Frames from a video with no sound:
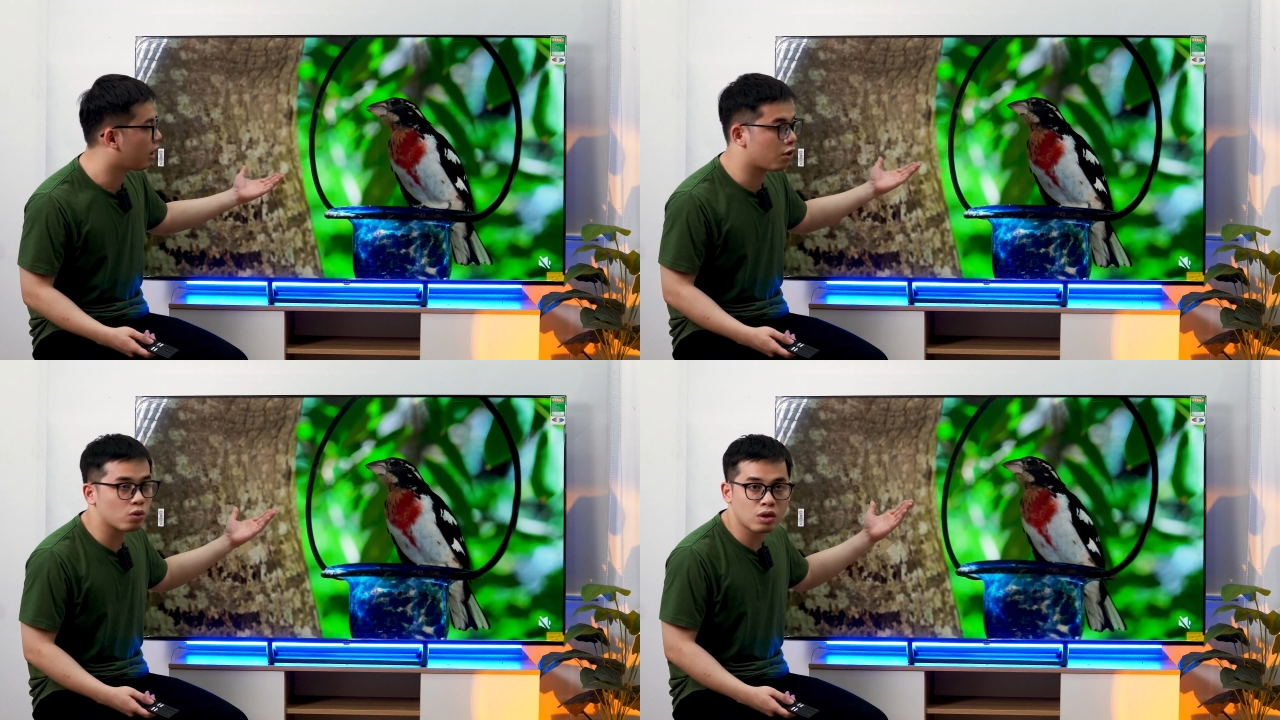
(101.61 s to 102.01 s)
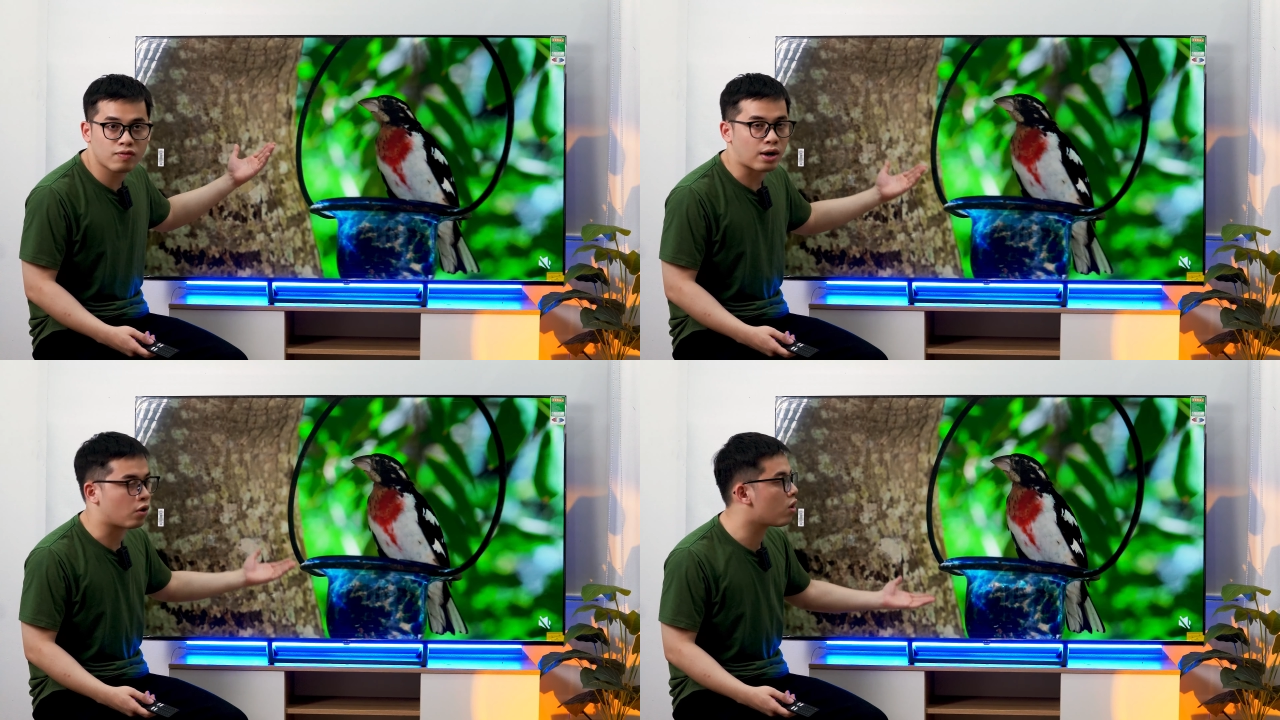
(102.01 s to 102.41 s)
cái độ
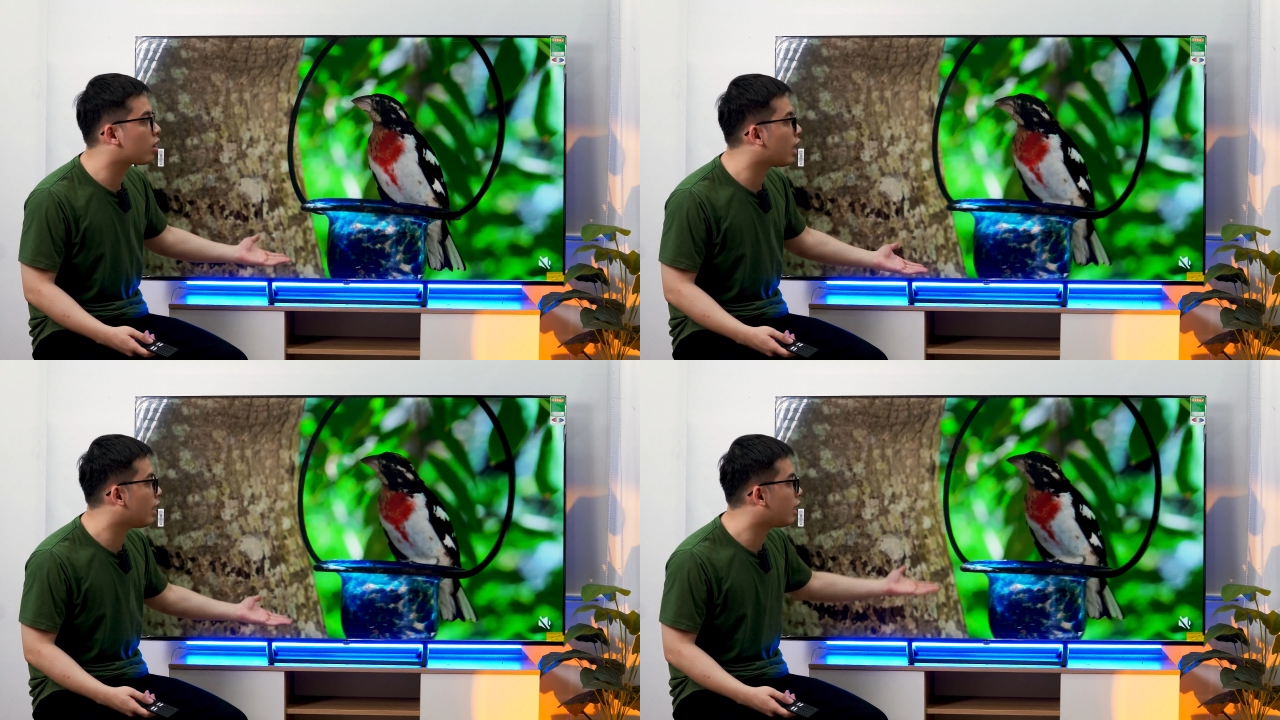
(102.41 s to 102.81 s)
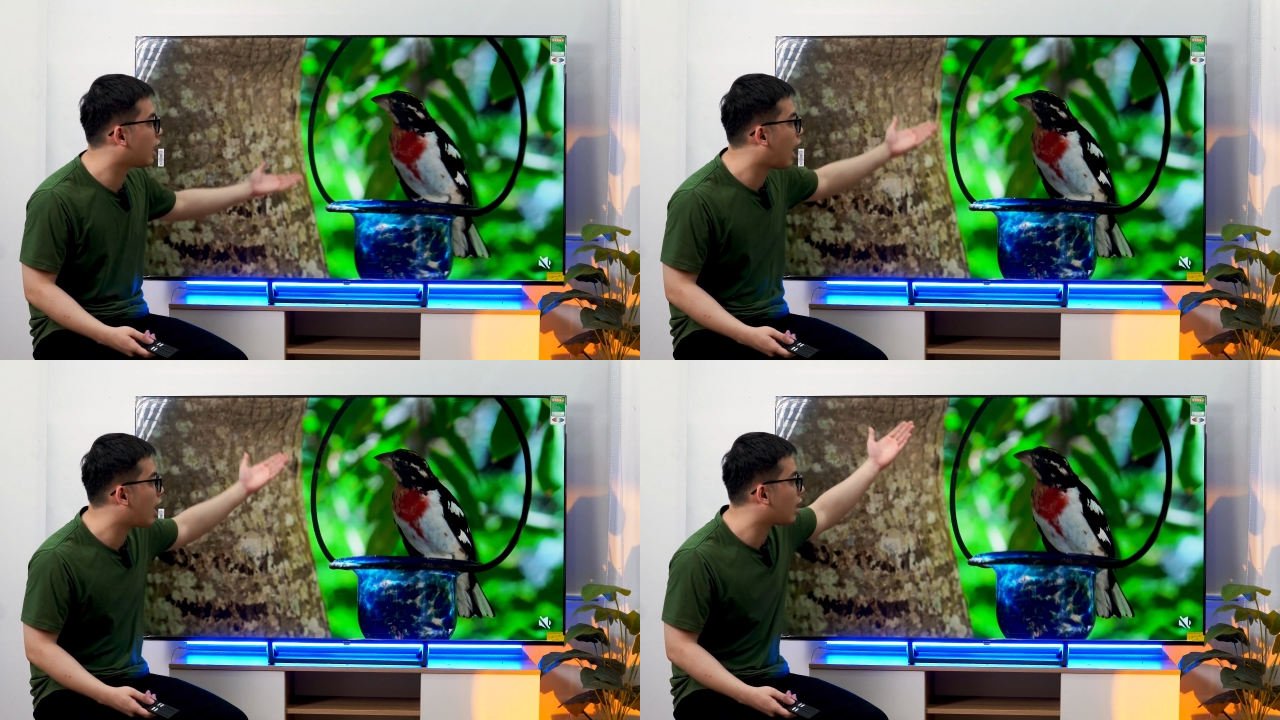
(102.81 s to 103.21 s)
tương phản của nó được đẩy lên
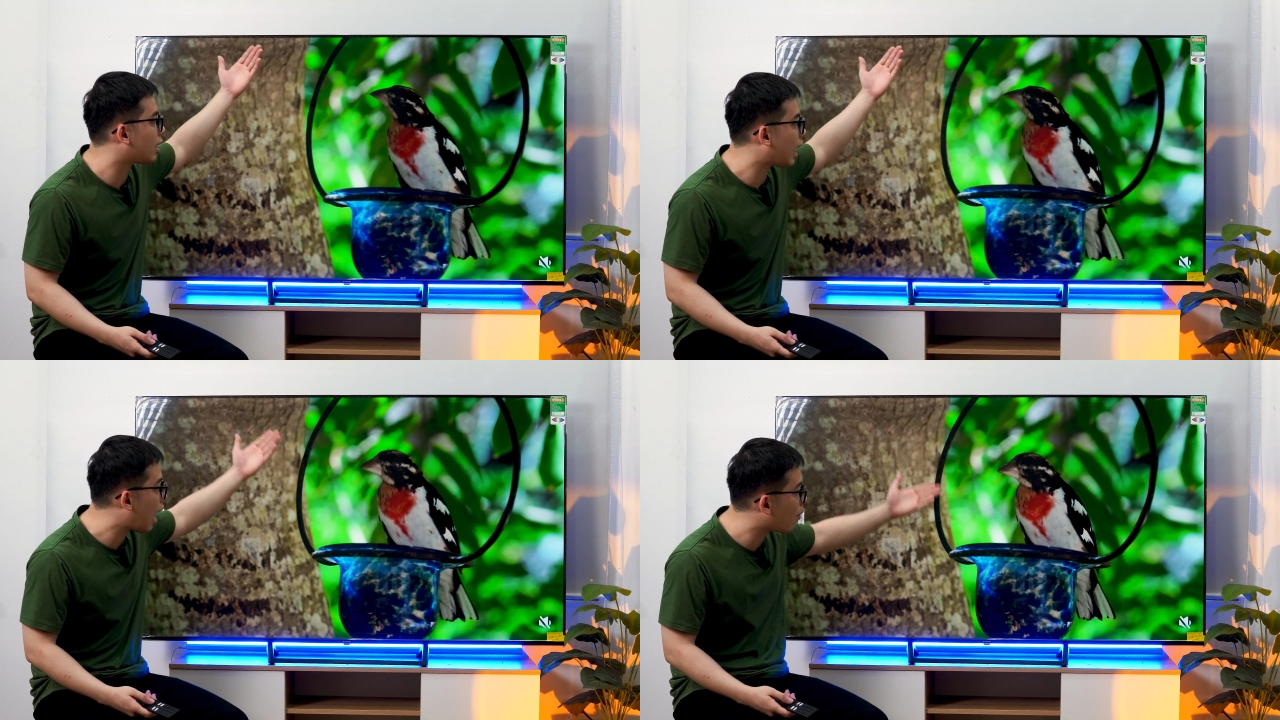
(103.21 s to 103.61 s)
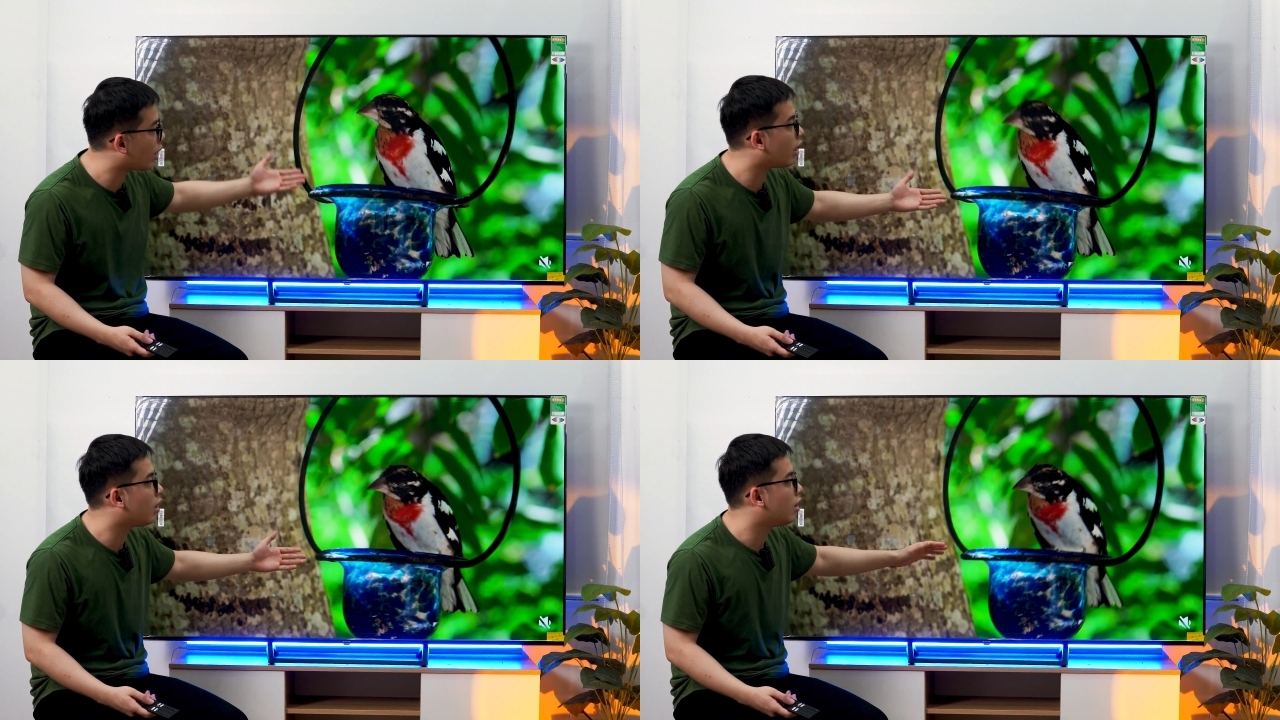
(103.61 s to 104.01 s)
khá là cao
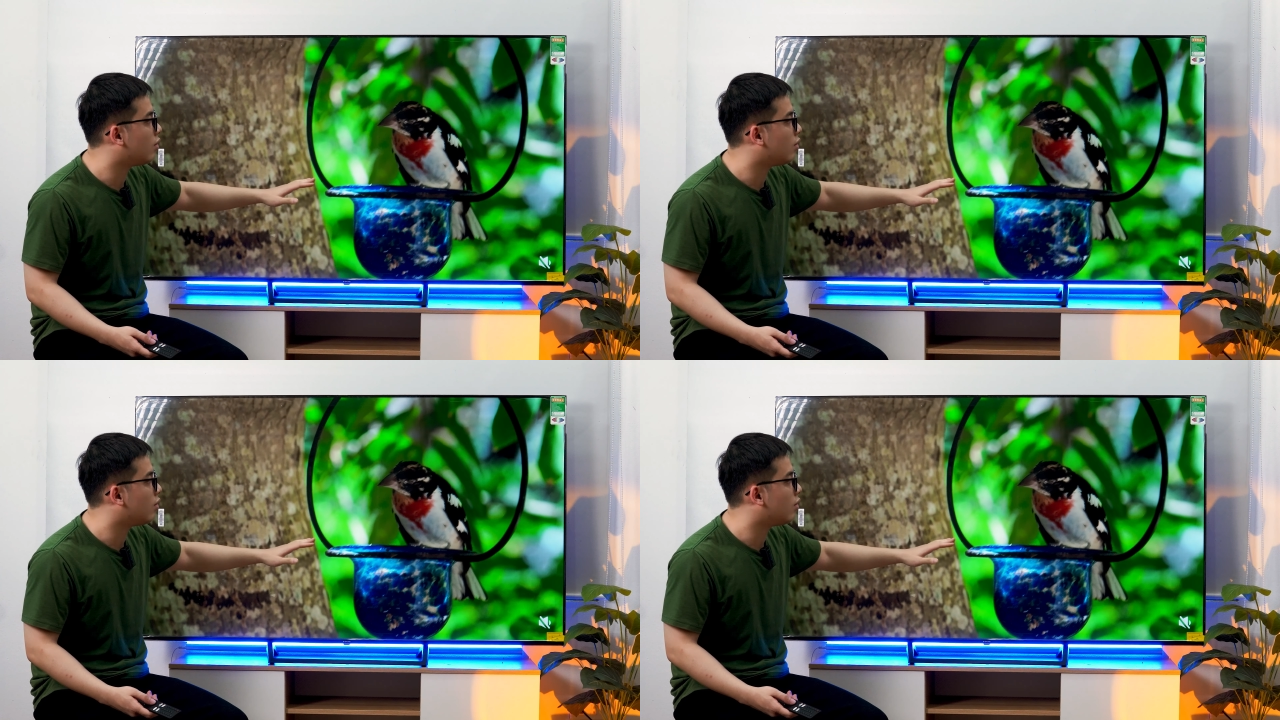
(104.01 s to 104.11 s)
này.